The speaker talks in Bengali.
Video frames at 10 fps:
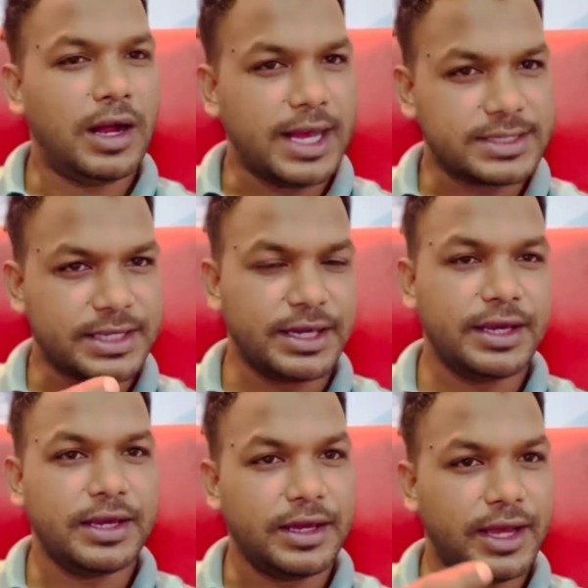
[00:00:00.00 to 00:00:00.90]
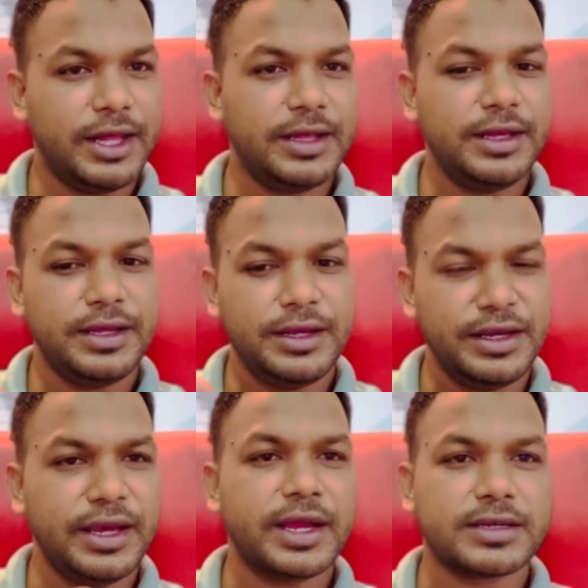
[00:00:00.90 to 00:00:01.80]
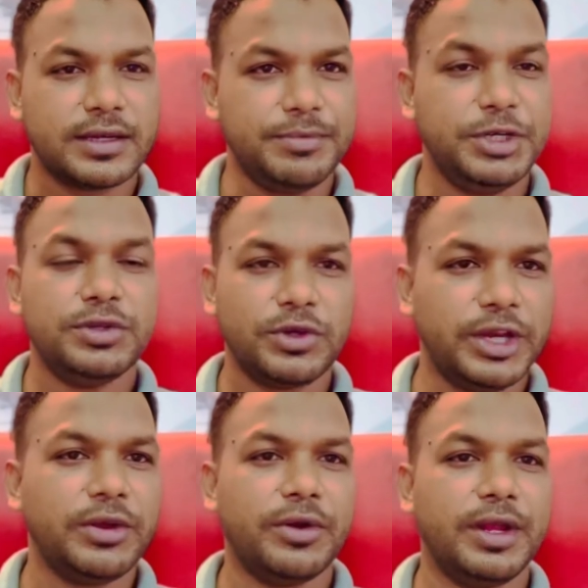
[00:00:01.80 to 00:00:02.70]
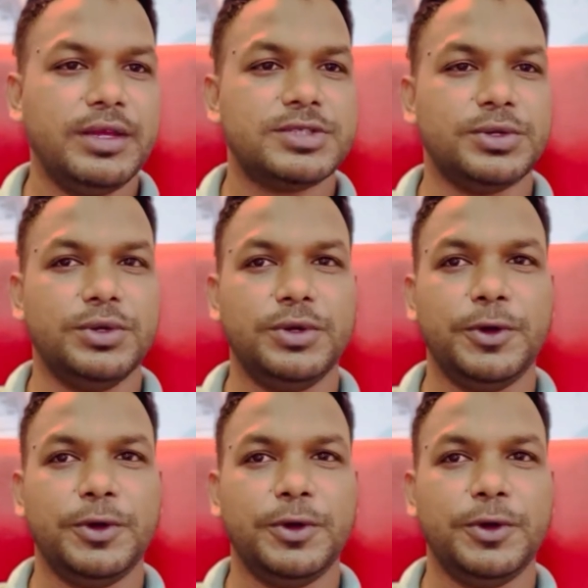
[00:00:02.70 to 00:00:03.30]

আজকে এই নিয়ে একটা ভিডিও তৈরি করি সো